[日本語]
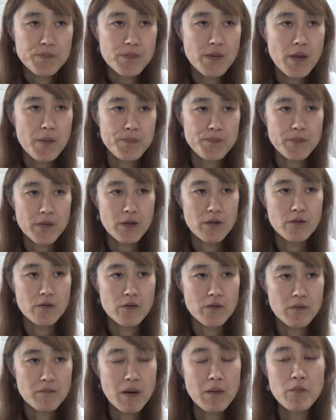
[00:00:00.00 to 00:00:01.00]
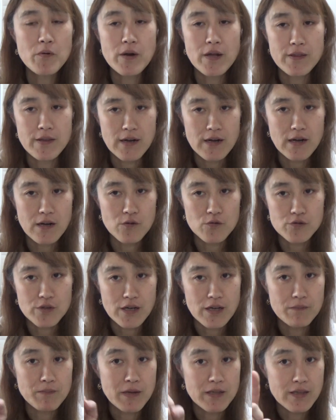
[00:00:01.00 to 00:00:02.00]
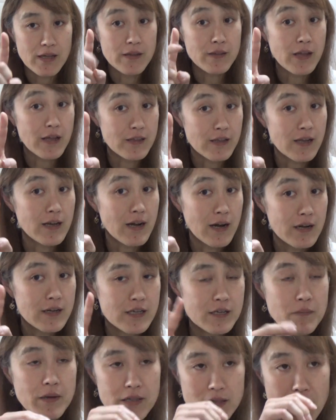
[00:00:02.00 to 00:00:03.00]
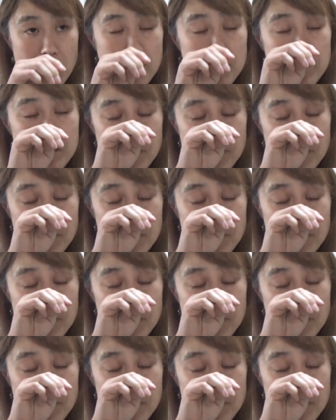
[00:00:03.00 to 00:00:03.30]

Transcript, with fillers: であの守らなあかんことだけ、まあ、何点か決めて、